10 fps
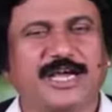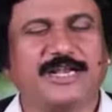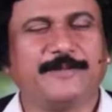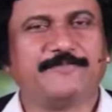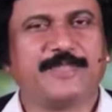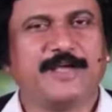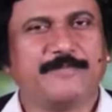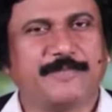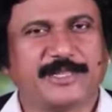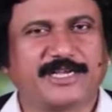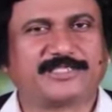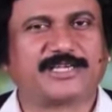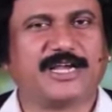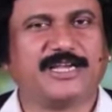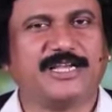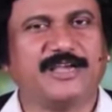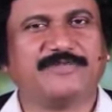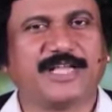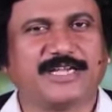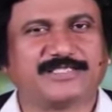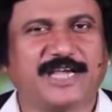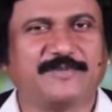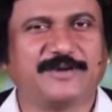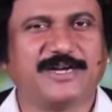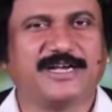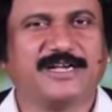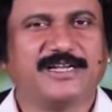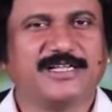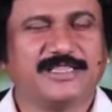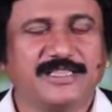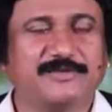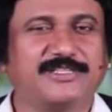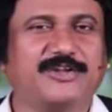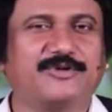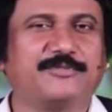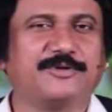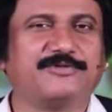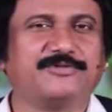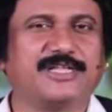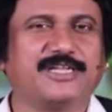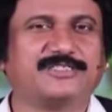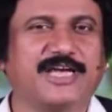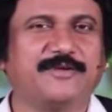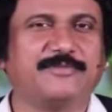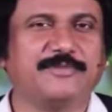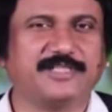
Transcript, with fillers: కానీ ప్రత్యక్షంగా కానీ ఏ విధంగా సహాయపడినా దేవుడు తన కృపను తన సహాయం మీకు